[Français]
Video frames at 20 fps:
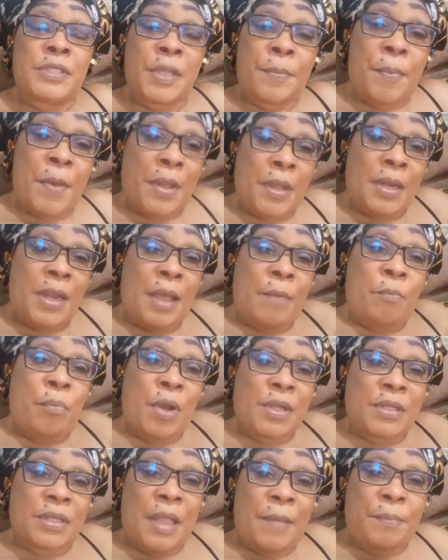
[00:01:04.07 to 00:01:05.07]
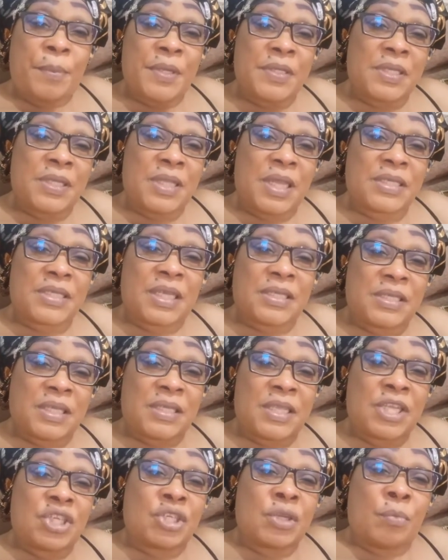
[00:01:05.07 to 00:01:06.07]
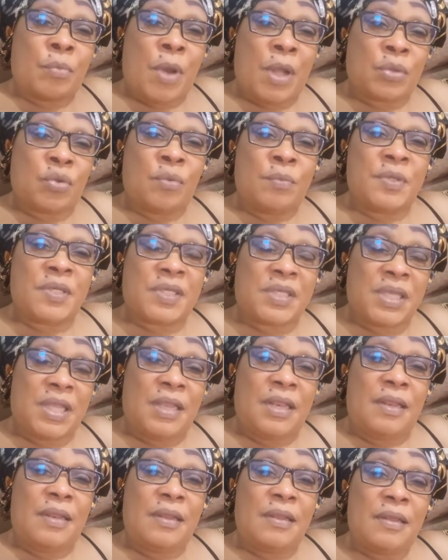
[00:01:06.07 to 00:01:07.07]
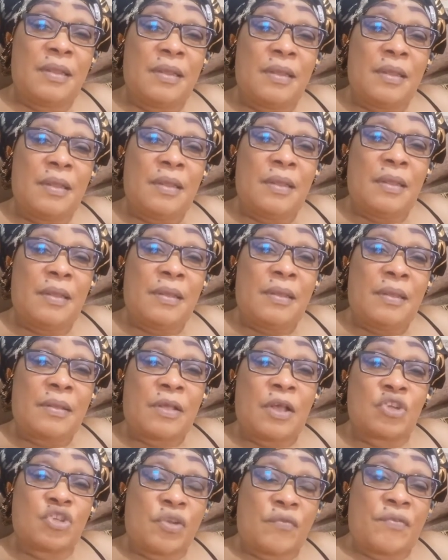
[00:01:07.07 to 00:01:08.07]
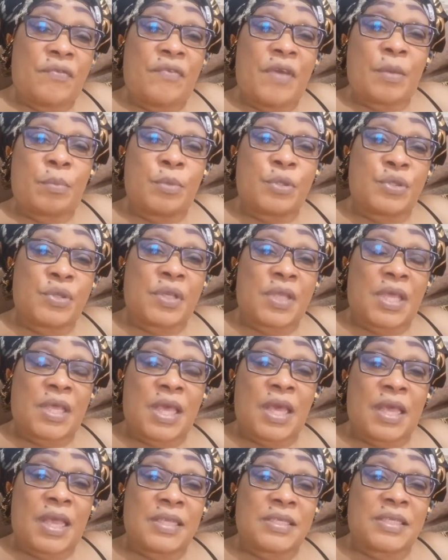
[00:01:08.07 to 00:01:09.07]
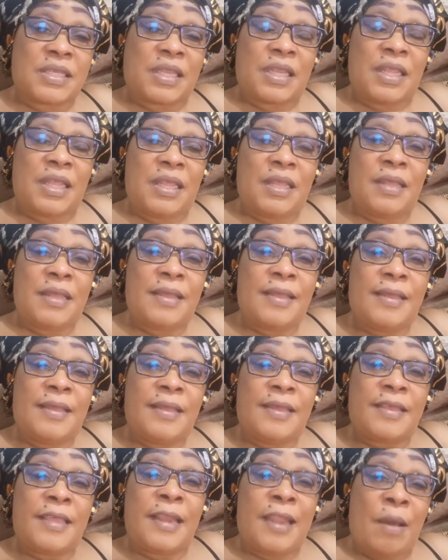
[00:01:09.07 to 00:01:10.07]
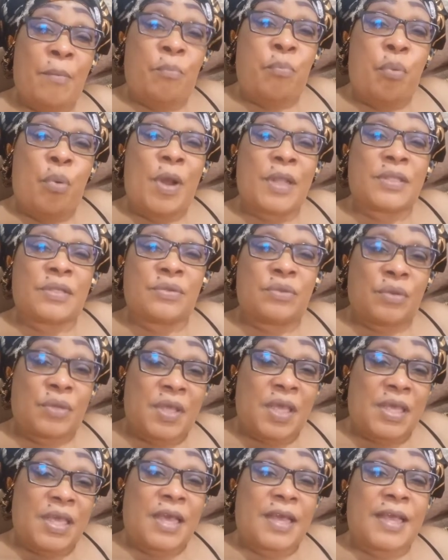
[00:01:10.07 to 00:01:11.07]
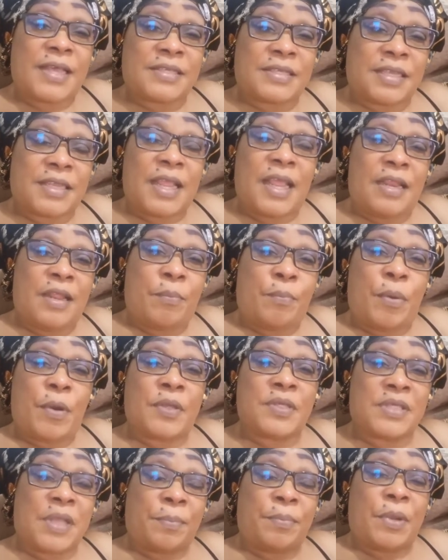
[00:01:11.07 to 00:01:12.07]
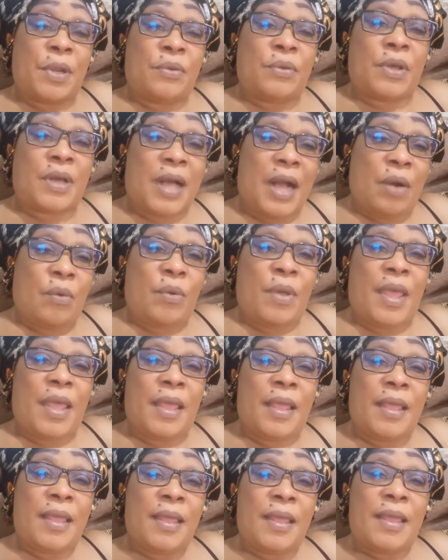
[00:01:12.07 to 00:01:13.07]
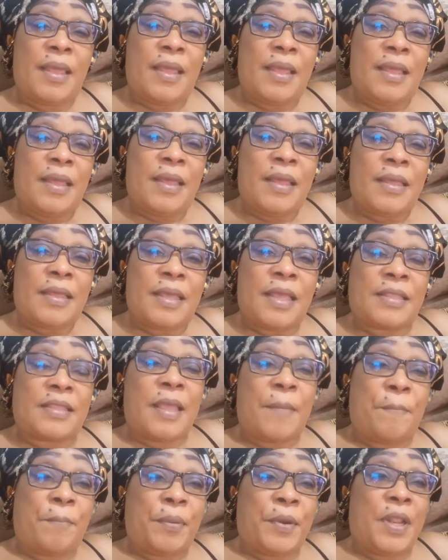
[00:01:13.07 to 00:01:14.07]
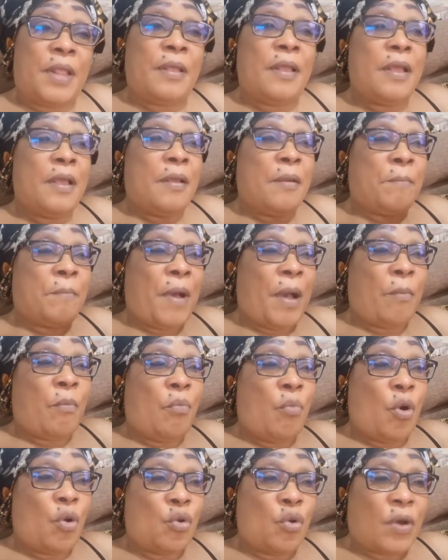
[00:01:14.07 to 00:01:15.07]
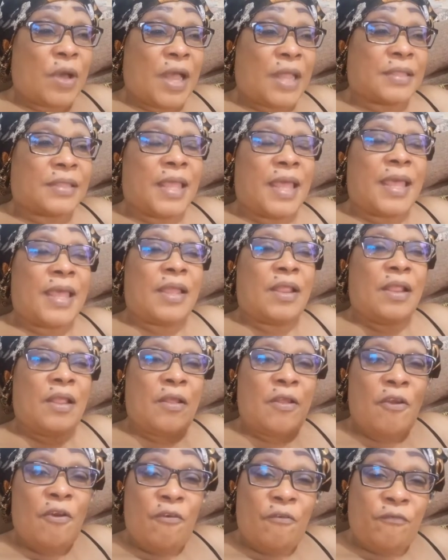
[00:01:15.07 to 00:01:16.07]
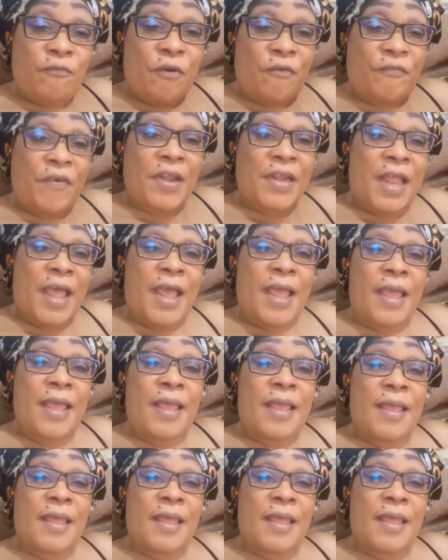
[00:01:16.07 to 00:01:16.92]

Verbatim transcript: sais pas que la boîte, la présidence, c'était chez moi à domicile. Quand je vivais avec M. Keke Kassiri, que la boîte de Keke Kassiri à l'époque, qui s'appelait le Kawe, qui était pris par mon locataire, Fofana.